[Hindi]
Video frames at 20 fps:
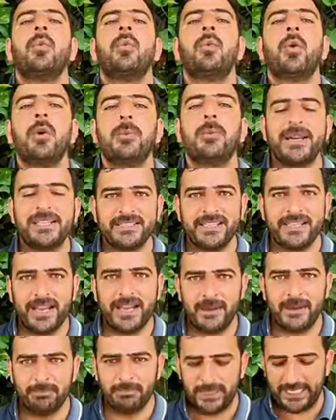वो मंजर
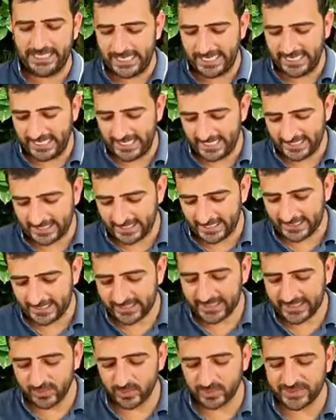आम पर आया है कल
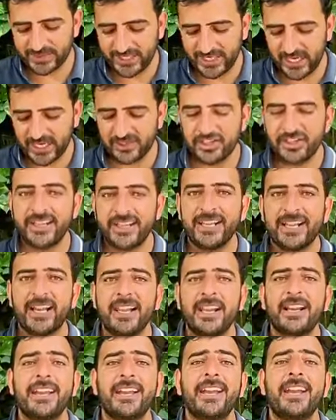के रोज़ एक ऑर्डर
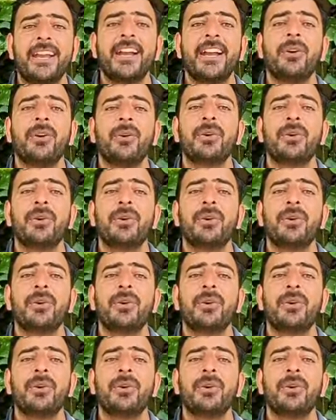निकाला गया है